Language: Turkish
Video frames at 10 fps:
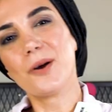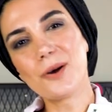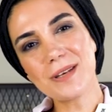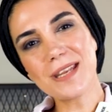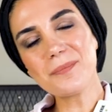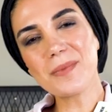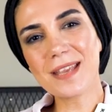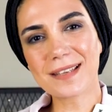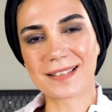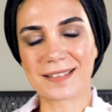Örneğin bir
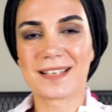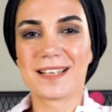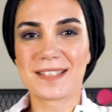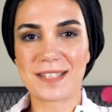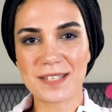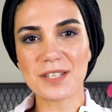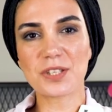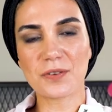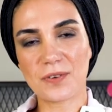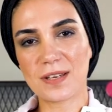hacker sizin
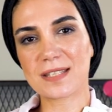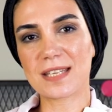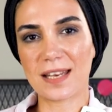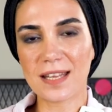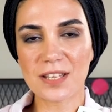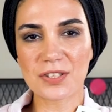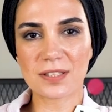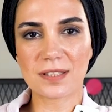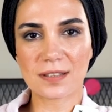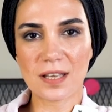şifrenizi ele
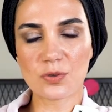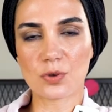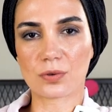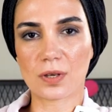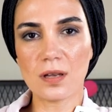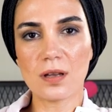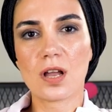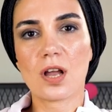geçirdikten sonra